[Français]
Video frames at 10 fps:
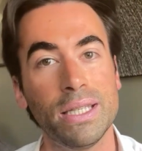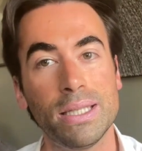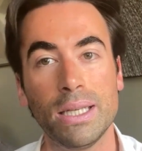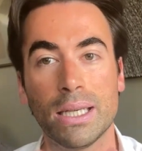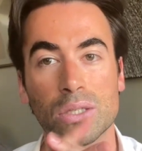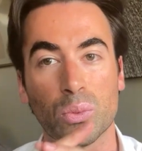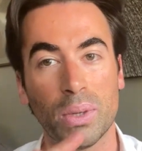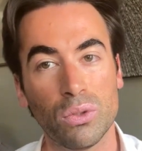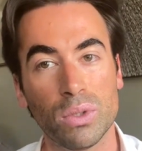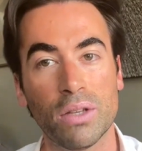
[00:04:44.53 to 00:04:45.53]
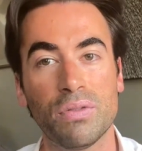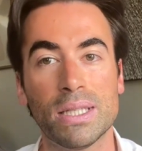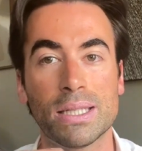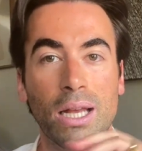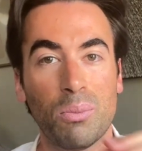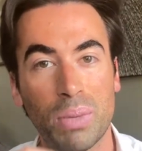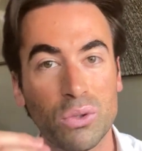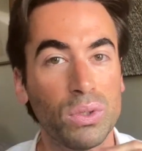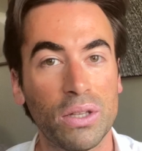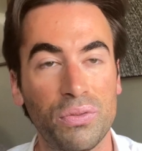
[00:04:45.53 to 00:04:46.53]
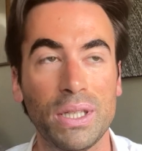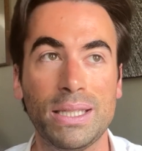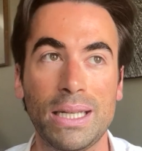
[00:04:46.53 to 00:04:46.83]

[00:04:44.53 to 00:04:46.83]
ici qui sont pas tout à fait sains, pas tout à fait